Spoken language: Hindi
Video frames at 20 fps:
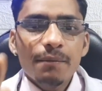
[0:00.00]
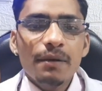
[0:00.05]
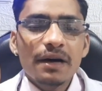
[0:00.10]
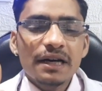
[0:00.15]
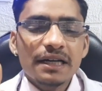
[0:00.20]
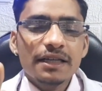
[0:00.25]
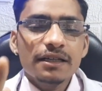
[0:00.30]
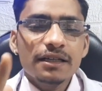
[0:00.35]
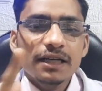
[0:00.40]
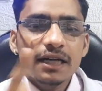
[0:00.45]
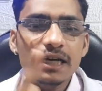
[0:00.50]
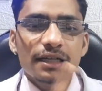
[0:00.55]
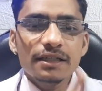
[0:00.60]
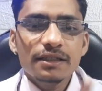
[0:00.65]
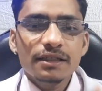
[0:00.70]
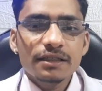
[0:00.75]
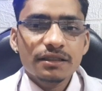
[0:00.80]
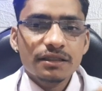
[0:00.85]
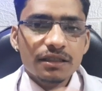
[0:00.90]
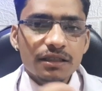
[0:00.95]
बाकी क्या है
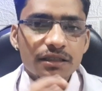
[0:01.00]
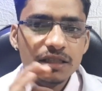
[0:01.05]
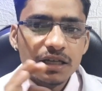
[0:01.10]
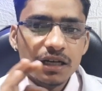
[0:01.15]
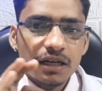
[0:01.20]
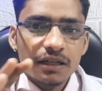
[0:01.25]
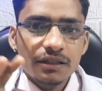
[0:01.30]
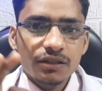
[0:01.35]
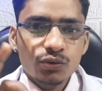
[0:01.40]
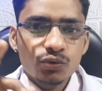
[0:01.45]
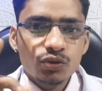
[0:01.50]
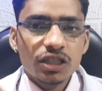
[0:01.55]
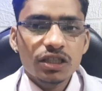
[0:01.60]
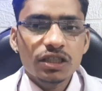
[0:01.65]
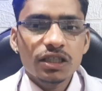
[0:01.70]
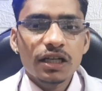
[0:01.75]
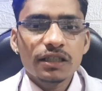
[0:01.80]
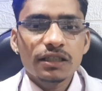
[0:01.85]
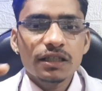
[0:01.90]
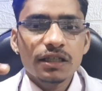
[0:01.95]
ये इसके सारे
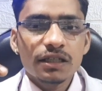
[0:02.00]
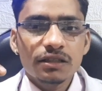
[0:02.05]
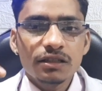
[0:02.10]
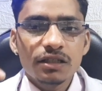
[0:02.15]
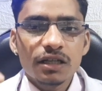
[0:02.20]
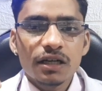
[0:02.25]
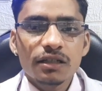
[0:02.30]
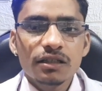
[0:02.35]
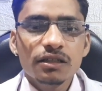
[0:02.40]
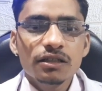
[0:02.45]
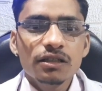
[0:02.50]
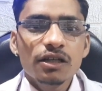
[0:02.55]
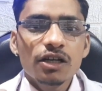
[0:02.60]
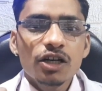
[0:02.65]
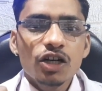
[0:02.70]
यूजेज रहते हैं दर्द